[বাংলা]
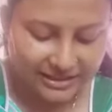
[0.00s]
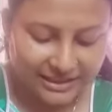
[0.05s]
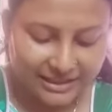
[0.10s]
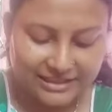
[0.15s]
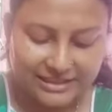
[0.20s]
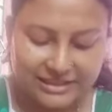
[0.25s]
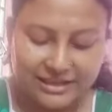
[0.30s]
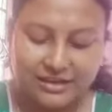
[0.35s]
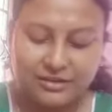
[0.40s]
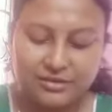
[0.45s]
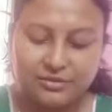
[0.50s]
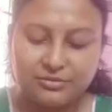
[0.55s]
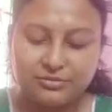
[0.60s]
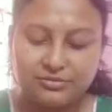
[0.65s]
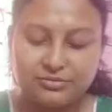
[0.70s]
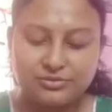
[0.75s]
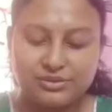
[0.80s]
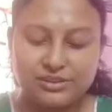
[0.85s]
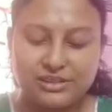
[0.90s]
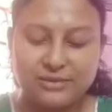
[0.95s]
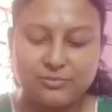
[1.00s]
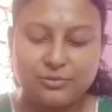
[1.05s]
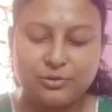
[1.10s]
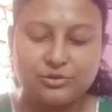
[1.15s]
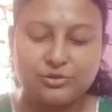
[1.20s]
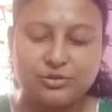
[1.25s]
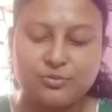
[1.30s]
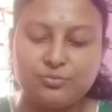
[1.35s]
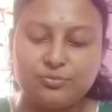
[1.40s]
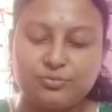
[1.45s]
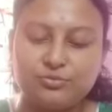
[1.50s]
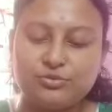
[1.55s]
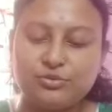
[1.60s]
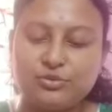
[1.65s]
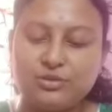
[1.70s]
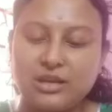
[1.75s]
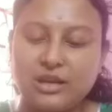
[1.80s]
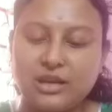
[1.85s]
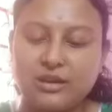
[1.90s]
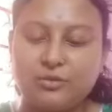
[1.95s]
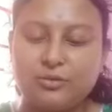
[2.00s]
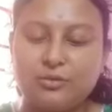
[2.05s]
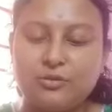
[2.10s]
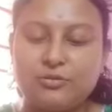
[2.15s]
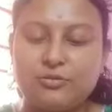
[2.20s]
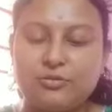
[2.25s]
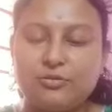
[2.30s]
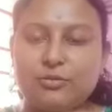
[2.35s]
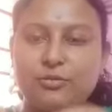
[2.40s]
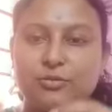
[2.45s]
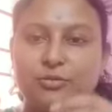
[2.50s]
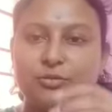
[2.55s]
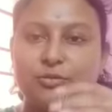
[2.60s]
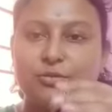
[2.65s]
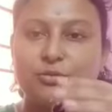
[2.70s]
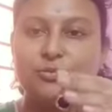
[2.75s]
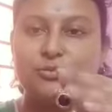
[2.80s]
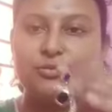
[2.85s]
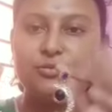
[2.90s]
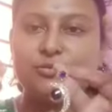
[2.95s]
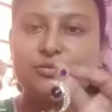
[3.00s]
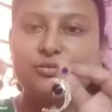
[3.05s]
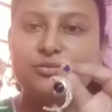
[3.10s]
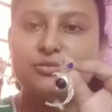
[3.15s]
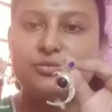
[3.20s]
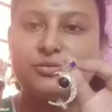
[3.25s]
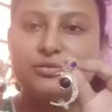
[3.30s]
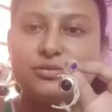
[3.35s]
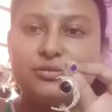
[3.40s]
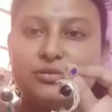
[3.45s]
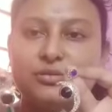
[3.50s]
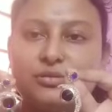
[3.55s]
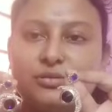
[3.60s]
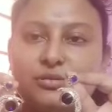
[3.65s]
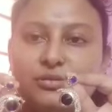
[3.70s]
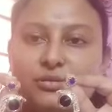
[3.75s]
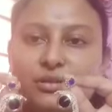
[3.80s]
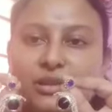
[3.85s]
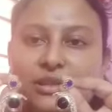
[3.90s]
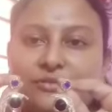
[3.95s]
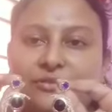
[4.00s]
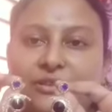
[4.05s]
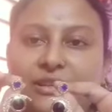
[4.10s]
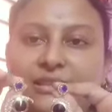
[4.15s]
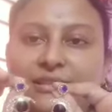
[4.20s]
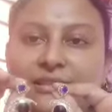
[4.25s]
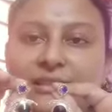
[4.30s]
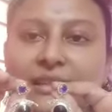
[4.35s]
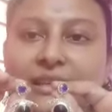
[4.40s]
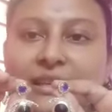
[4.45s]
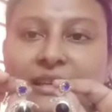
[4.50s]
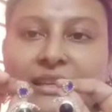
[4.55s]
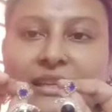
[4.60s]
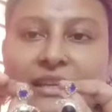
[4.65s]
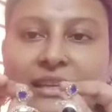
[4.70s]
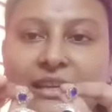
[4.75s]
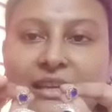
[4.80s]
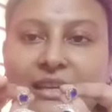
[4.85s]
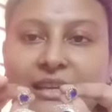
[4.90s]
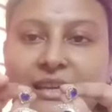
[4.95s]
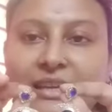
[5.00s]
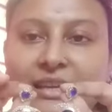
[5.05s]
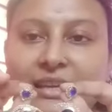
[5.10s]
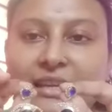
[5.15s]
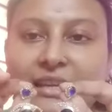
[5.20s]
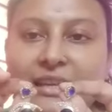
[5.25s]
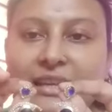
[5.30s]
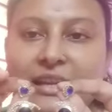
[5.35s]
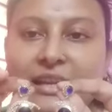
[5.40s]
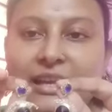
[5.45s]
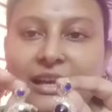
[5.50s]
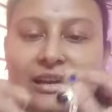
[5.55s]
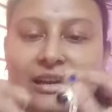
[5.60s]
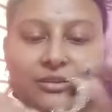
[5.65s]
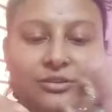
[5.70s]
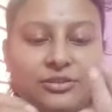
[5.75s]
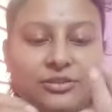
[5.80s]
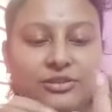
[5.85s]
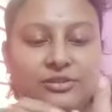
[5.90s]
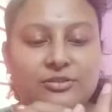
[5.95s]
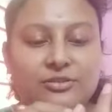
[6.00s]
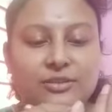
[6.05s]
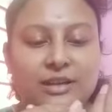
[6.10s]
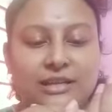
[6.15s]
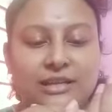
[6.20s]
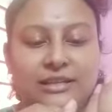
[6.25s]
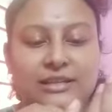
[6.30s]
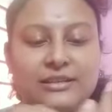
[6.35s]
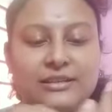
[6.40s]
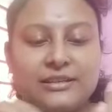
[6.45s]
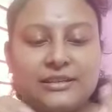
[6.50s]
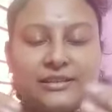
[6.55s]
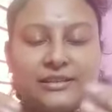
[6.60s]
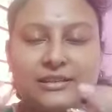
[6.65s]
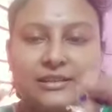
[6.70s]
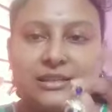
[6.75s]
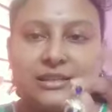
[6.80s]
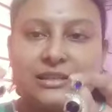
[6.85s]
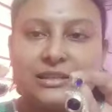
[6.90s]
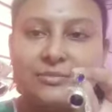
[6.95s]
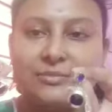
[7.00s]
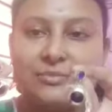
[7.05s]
এটাও সে বছর পুজো না হোক অন্য কোনো ইভেন্টসে নেওয়া হয়েছিল একটা ড্রেসের সাথে